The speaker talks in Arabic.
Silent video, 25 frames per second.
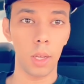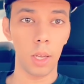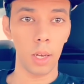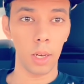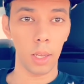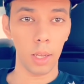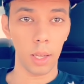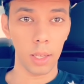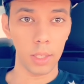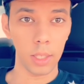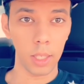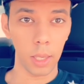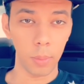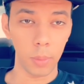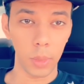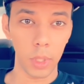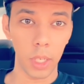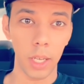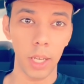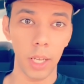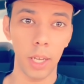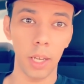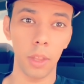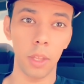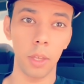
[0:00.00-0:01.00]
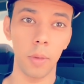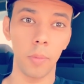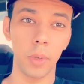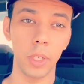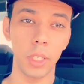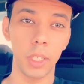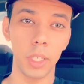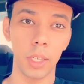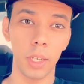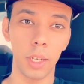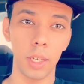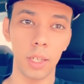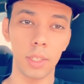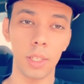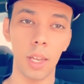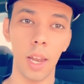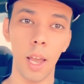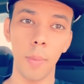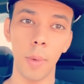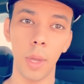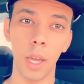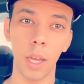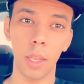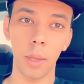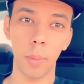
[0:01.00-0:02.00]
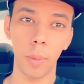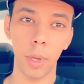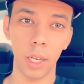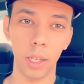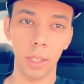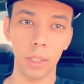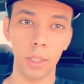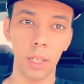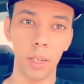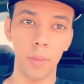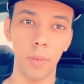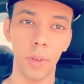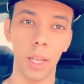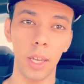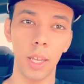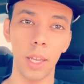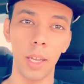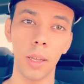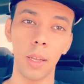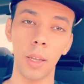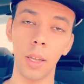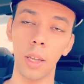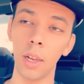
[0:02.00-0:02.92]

القسم شيء عظيم في ديننا الاسلامي هذا ما نختلف عليه،